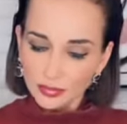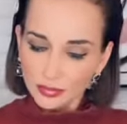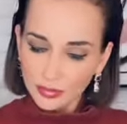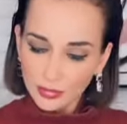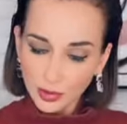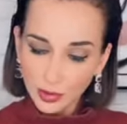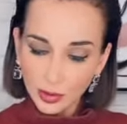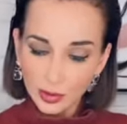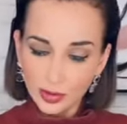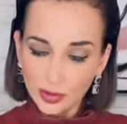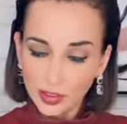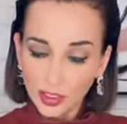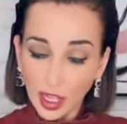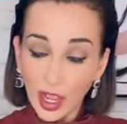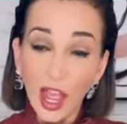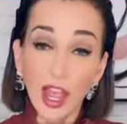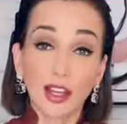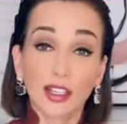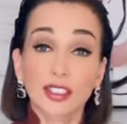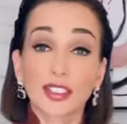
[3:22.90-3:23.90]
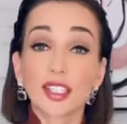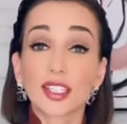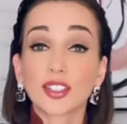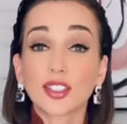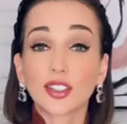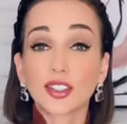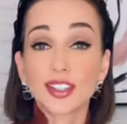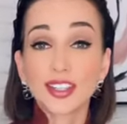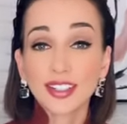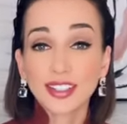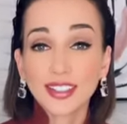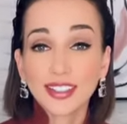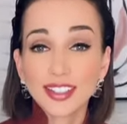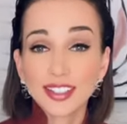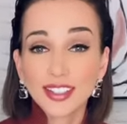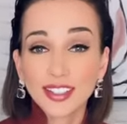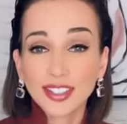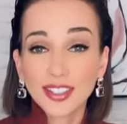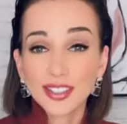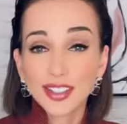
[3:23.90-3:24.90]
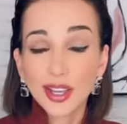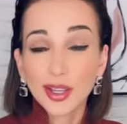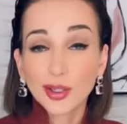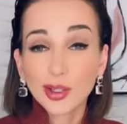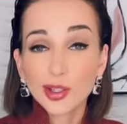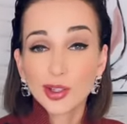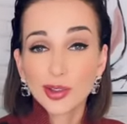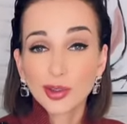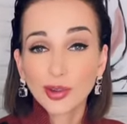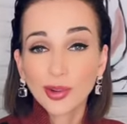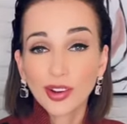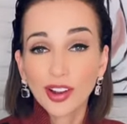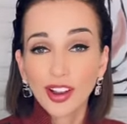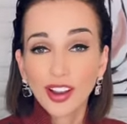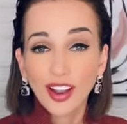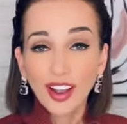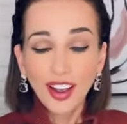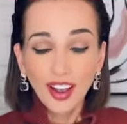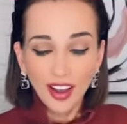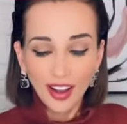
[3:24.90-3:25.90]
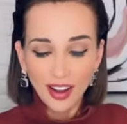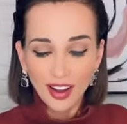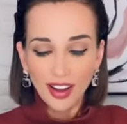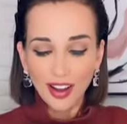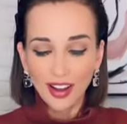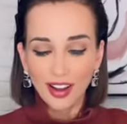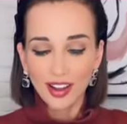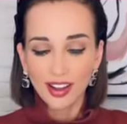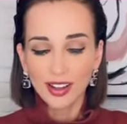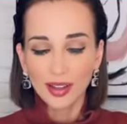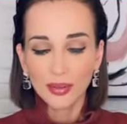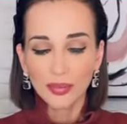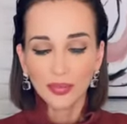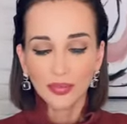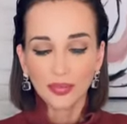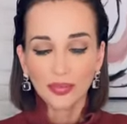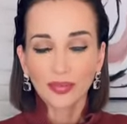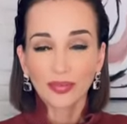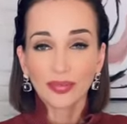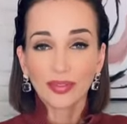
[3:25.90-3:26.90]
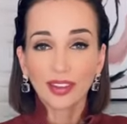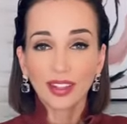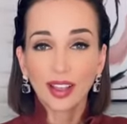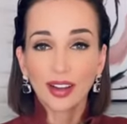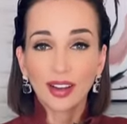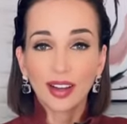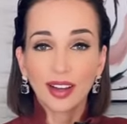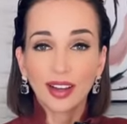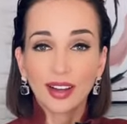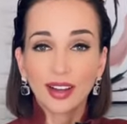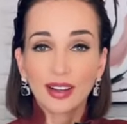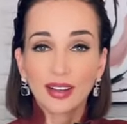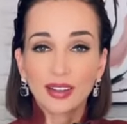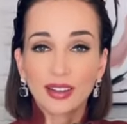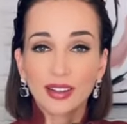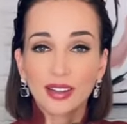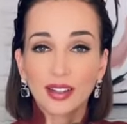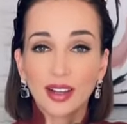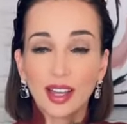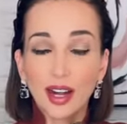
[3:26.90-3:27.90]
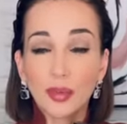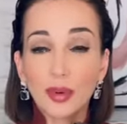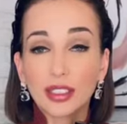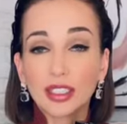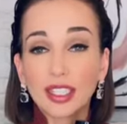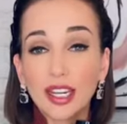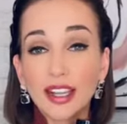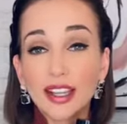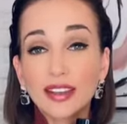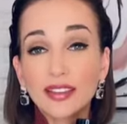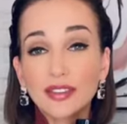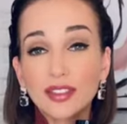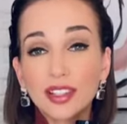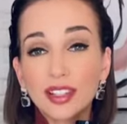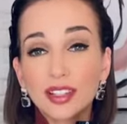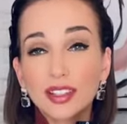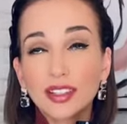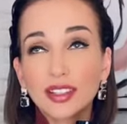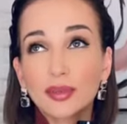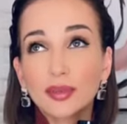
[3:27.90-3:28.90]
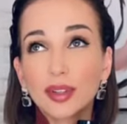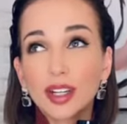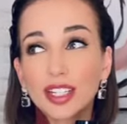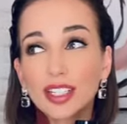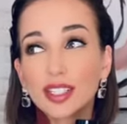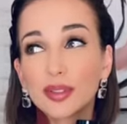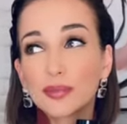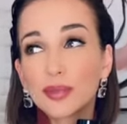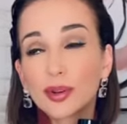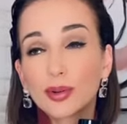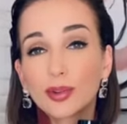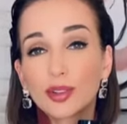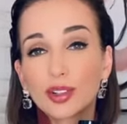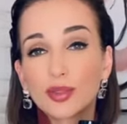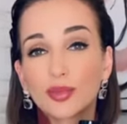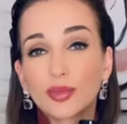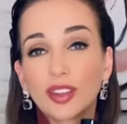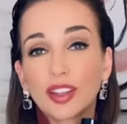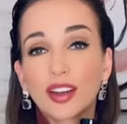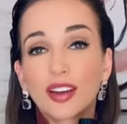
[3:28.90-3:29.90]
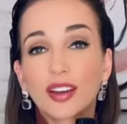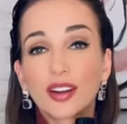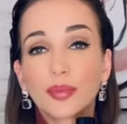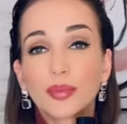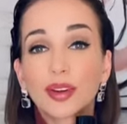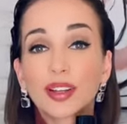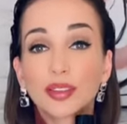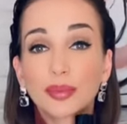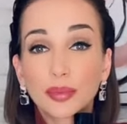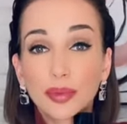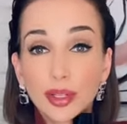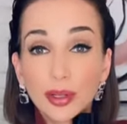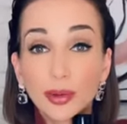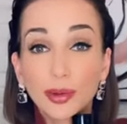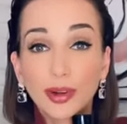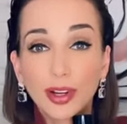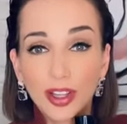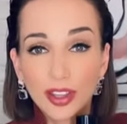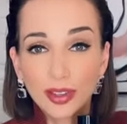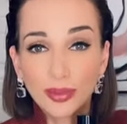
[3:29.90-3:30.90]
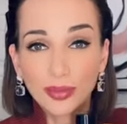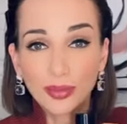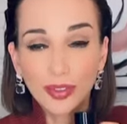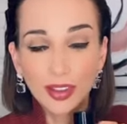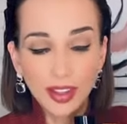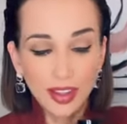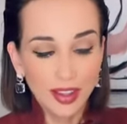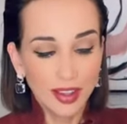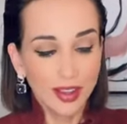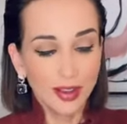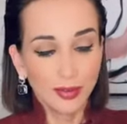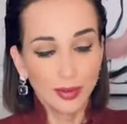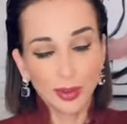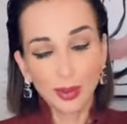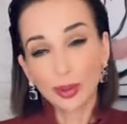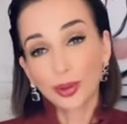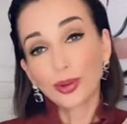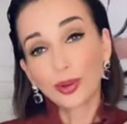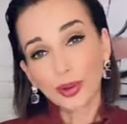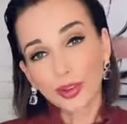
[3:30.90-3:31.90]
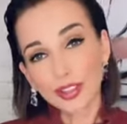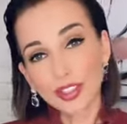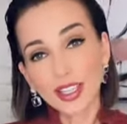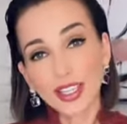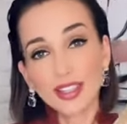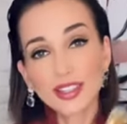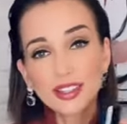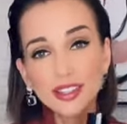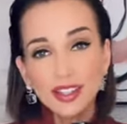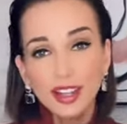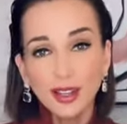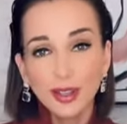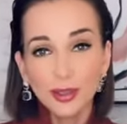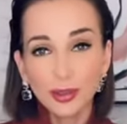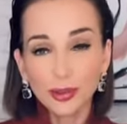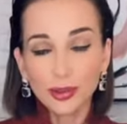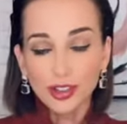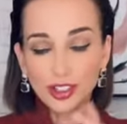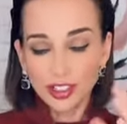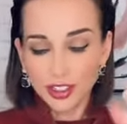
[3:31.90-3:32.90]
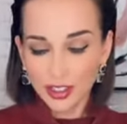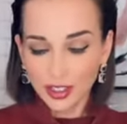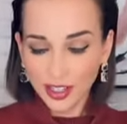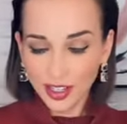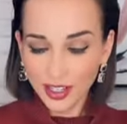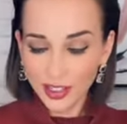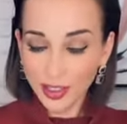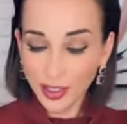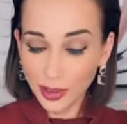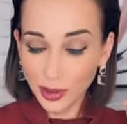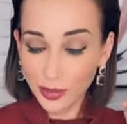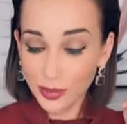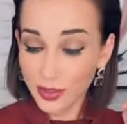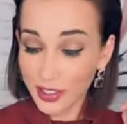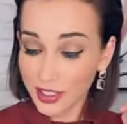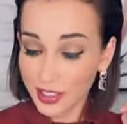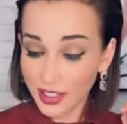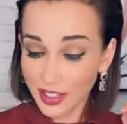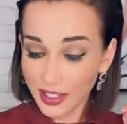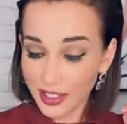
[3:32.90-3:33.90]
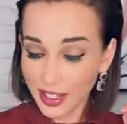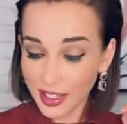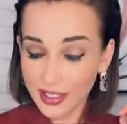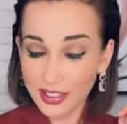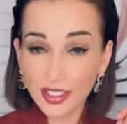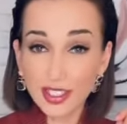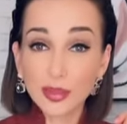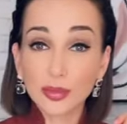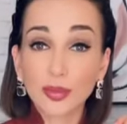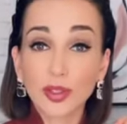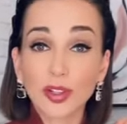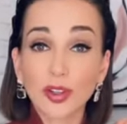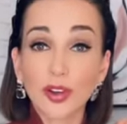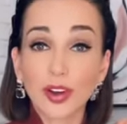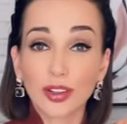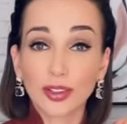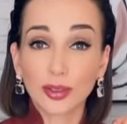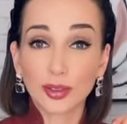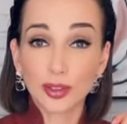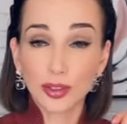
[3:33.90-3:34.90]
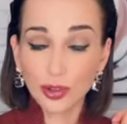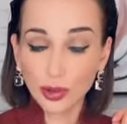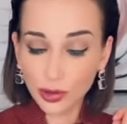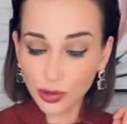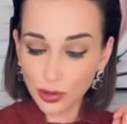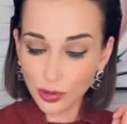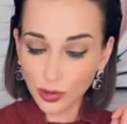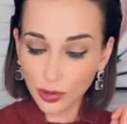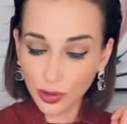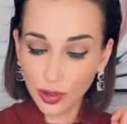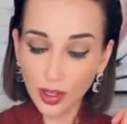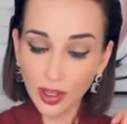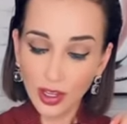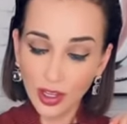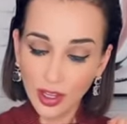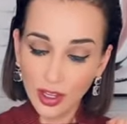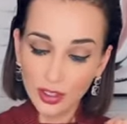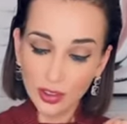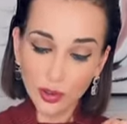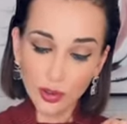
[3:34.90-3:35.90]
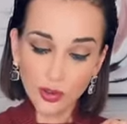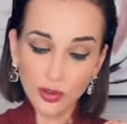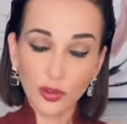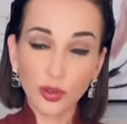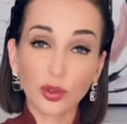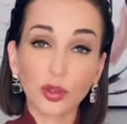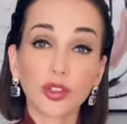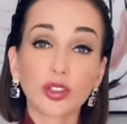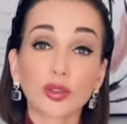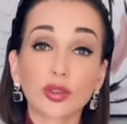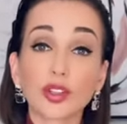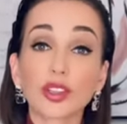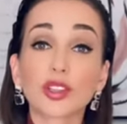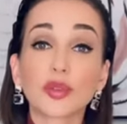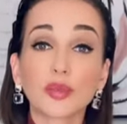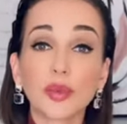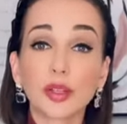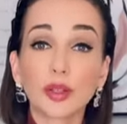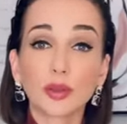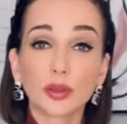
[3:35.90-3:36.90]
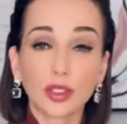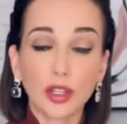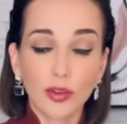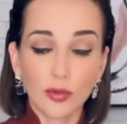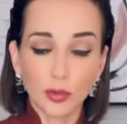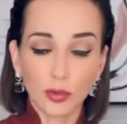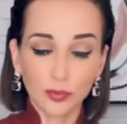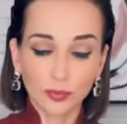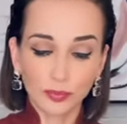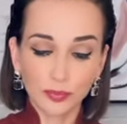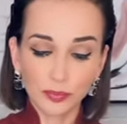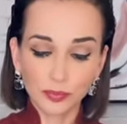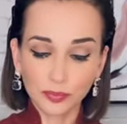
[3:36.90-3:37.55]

Вот, а, кстати, некоторые считают, что а, аромат ревня им кажется похожим на аромат марихуаны. Вот. Но я не знаю, это уже на, на любителя. Я здесь марихуану не чувствую, чувствую только очень спелую траву.